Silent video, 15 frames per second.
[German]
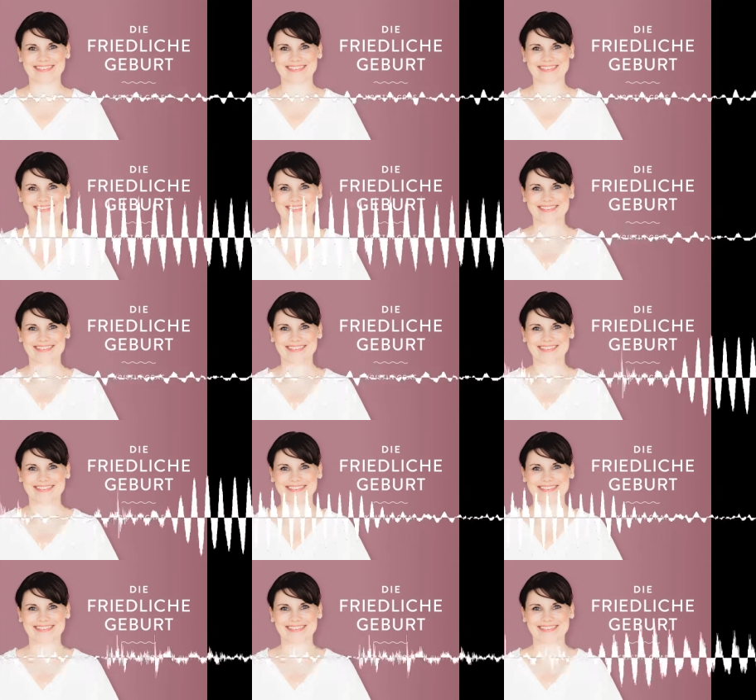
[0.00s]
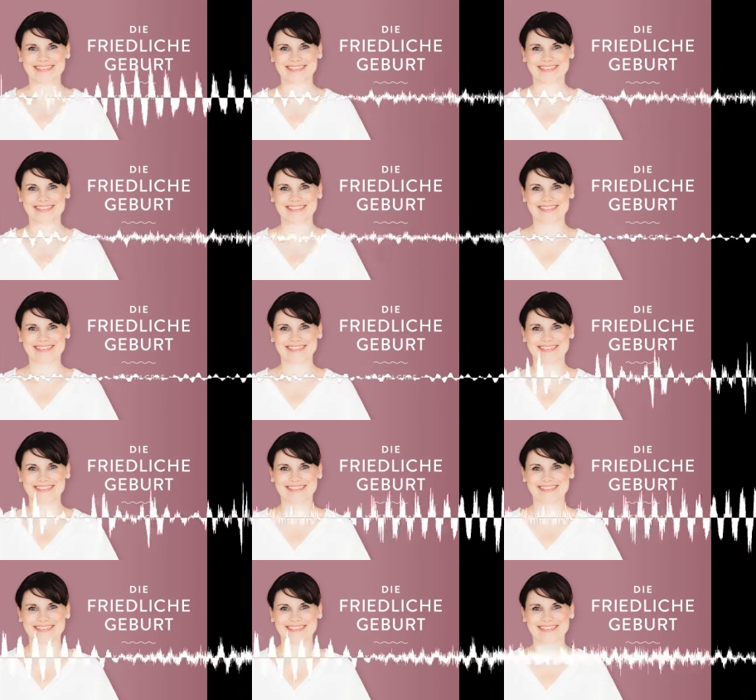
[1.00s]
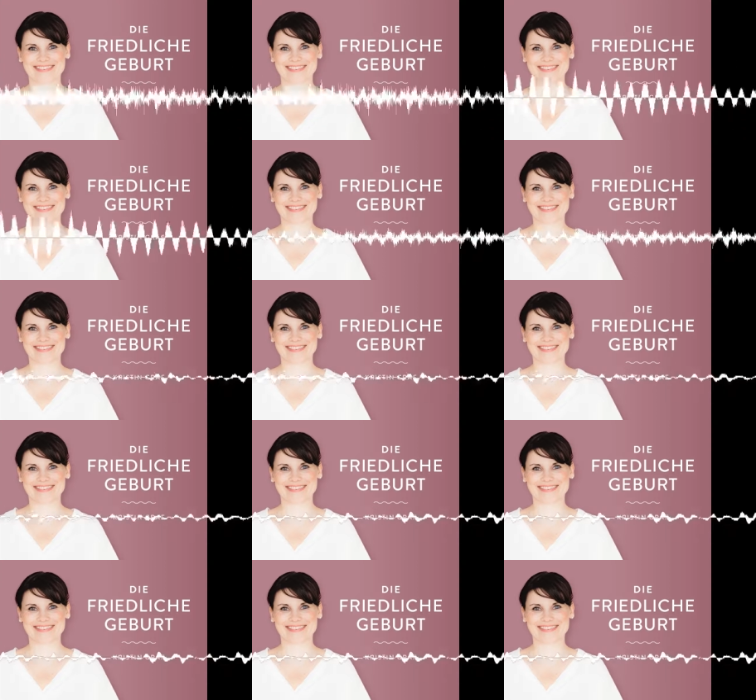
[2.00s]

wie glücklich du aussiehst.